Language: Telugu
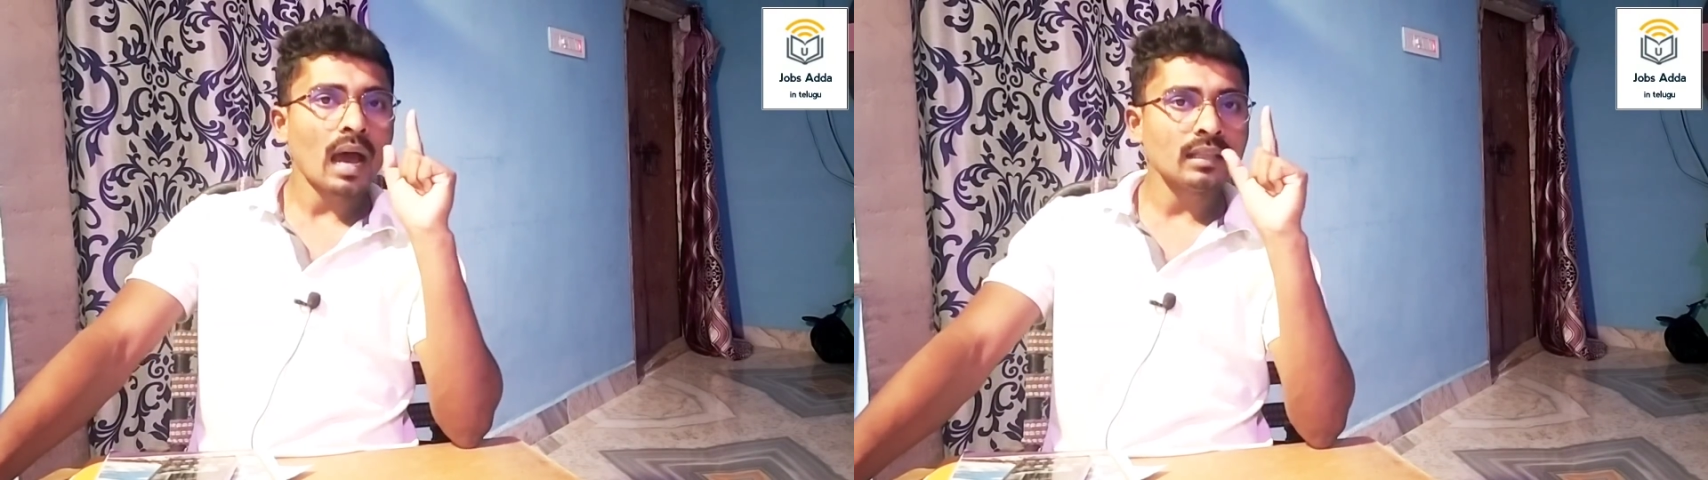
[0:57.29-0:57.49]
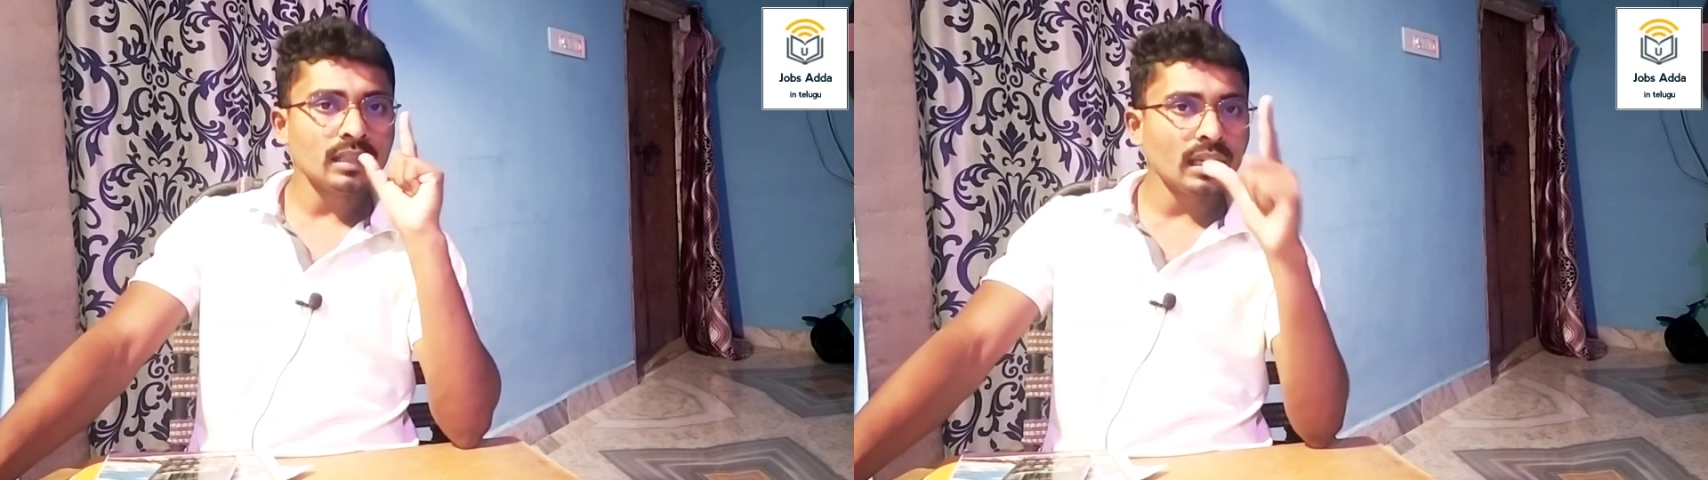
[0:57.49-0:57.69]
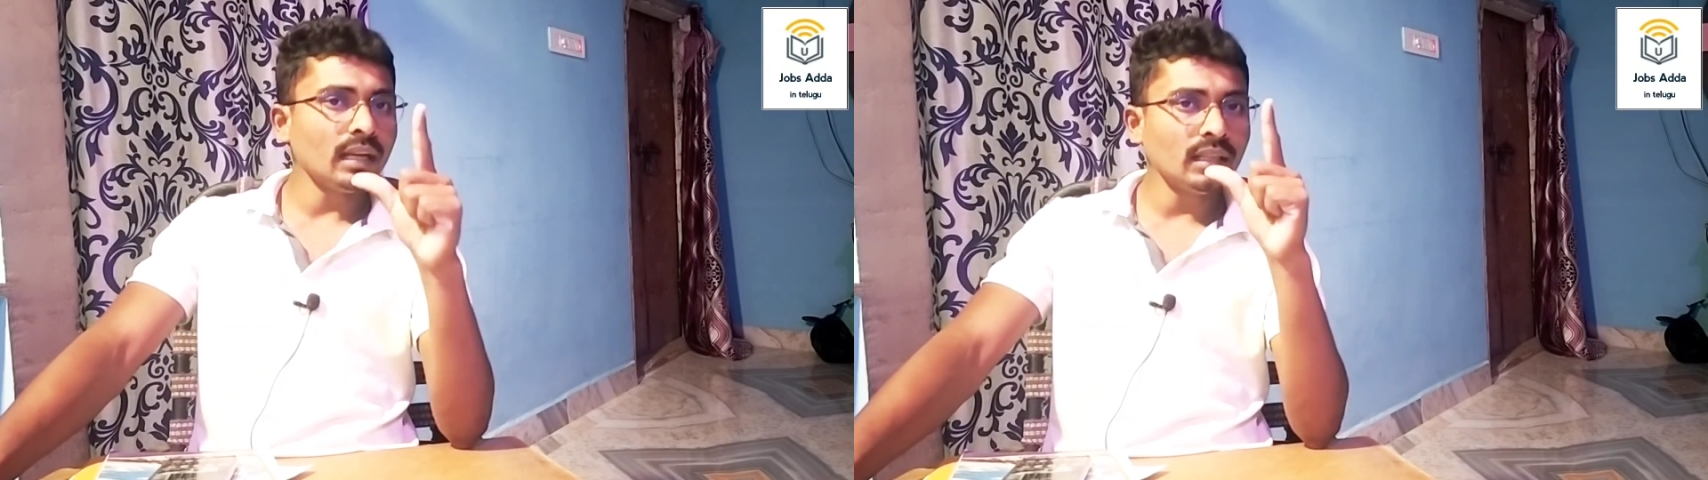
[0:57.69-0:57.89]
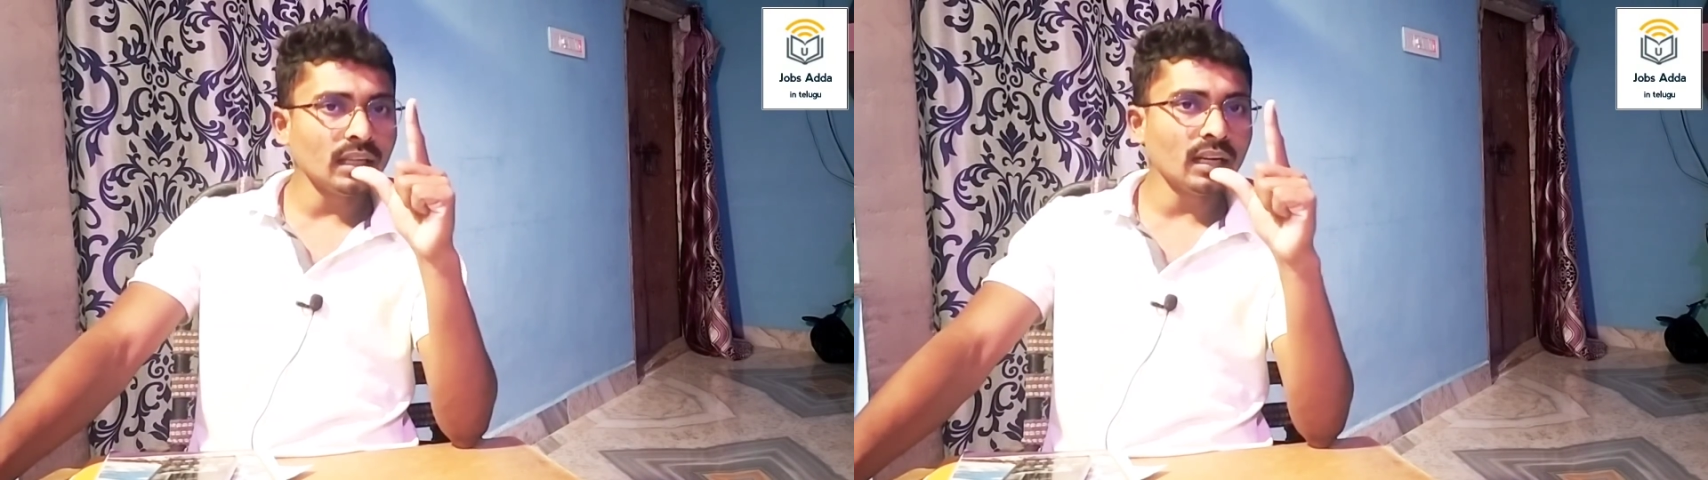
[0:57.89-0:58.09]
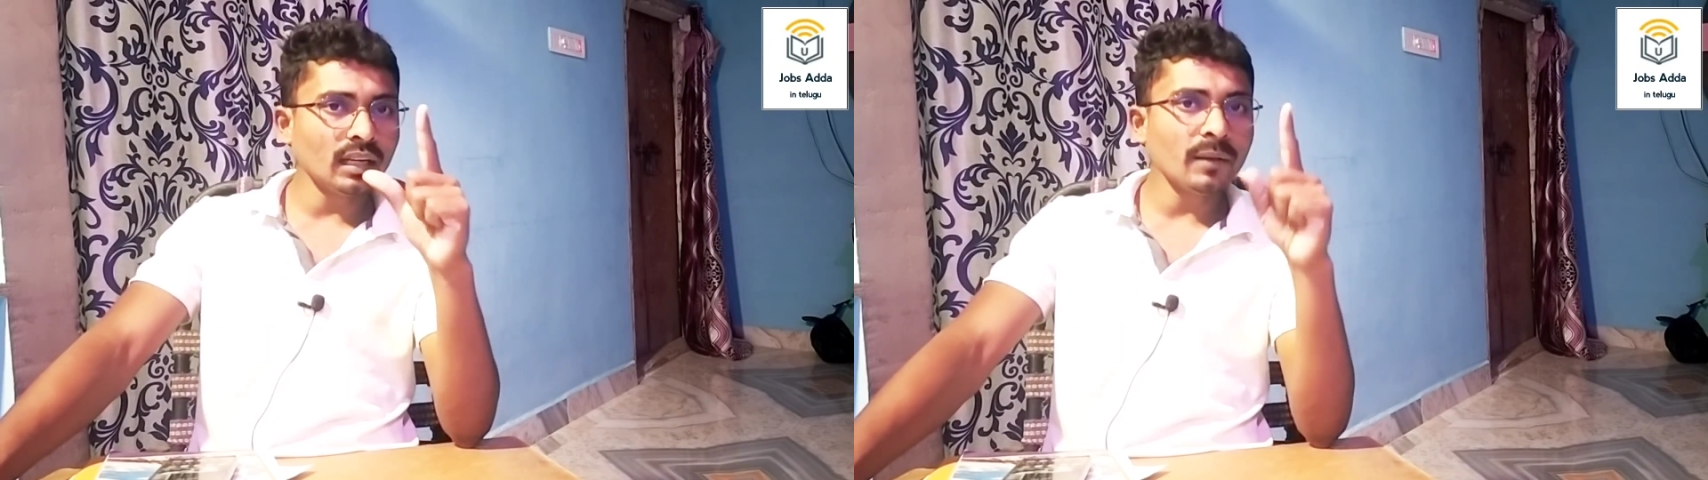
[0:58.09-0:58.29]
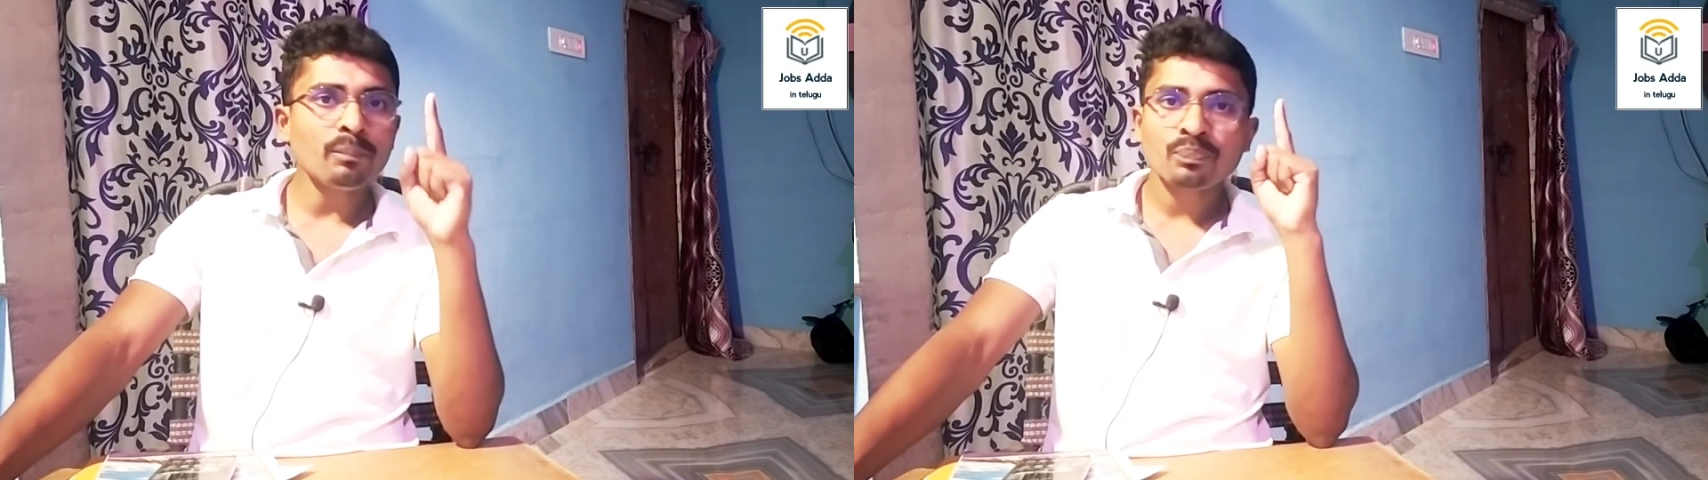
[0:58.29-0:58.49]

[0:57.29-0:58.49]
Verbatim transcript: అది ఏంటి అంటే